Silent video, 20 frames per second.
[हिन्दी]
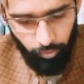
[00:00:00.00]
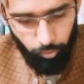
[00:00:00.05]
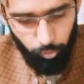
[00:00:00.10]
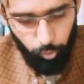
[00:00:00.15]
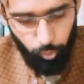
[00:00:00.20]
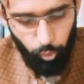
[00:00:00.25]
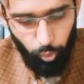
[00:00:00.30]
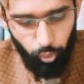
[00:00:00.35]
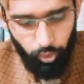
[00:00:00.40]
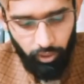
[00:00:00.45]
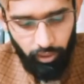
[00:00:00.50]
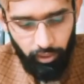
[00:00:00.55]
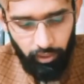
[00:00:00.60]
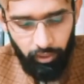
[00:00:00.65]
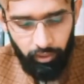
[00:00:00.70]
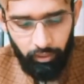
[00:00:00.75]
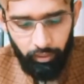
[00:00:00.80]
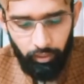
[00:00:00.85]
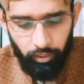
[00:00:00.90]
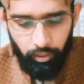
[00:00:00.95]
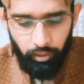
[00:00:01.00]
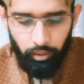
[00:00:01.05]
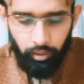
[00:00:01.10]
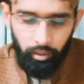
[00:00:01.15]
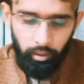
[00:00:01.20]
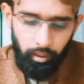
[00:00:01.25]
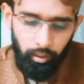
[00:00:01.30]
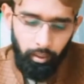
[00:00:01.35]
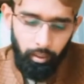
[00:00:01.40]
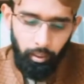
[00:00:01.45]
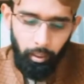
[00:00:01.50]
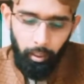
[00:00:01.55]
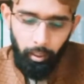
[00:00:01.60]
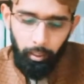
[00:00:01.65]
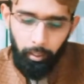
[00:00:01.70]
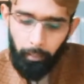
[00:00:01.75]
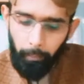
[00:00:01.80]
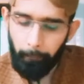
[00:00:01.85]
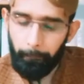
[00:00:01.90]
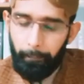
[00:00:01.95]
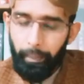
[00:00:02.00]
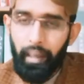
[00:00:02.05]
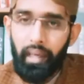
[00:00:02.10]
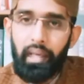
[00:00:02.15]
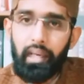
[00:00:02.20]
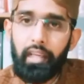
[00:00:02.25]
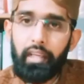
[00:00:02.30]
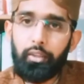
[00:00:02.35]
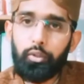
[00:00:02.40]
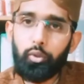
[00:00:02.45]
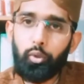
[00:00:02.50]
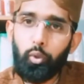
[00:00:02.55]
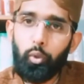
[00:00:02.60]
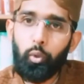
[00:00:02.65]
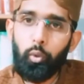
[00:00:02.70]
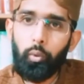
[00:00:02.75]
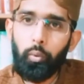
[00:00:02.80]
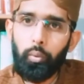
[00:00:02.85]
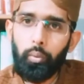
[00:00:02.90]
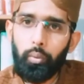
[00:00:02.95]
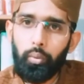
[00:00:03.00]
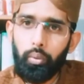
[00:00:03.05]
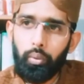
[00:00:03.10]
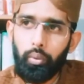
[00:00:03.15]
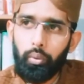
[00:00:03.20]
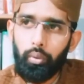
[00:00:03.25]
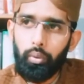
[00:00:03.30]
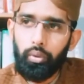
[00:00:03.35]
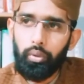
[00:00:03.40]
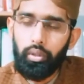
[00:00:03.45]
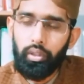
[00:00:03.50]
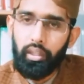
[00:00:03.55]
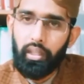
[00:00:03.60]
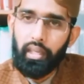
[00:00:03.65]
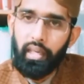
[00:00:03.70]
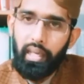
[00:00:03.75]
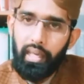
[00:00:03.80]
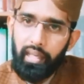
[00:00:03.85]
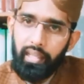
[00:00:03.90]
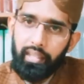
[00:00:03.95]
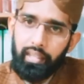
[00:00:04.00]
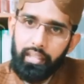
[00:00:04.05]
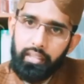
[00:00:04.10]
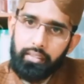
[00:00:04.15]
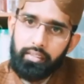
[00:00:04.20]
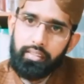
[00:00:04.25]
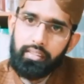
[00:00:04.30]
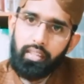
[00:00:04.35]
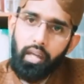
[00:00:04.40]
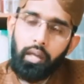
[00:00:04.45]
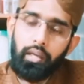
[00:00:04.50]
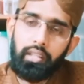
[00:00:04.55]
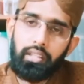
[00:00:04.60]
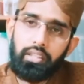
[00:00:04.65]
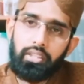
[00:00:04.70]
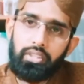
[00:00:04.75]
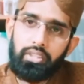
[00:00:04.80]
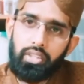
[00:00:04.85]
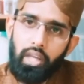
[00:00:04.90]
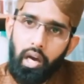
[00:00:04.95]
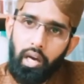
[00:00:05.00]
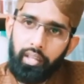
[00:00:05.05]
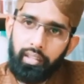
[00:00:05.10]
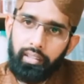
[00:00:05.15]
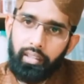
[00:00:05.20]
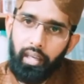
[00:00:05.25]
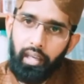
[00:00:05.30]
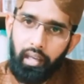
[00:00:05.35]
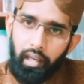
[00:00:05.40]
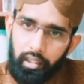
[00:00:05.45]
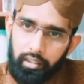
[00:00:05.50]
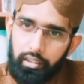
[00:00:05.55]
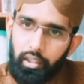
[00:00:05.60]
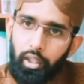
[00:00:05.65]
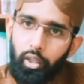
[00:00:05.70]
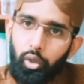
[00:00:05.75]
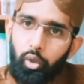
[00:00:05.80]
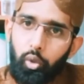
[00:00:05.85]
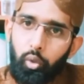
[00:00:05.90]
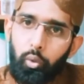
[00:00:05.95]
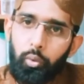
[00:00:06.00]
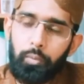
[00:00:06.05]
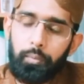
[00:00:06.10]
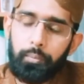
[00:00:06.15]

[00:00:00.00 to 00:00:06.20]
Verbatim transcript: उन्होंने पहले तो एक इंसानी जान के कत्ल को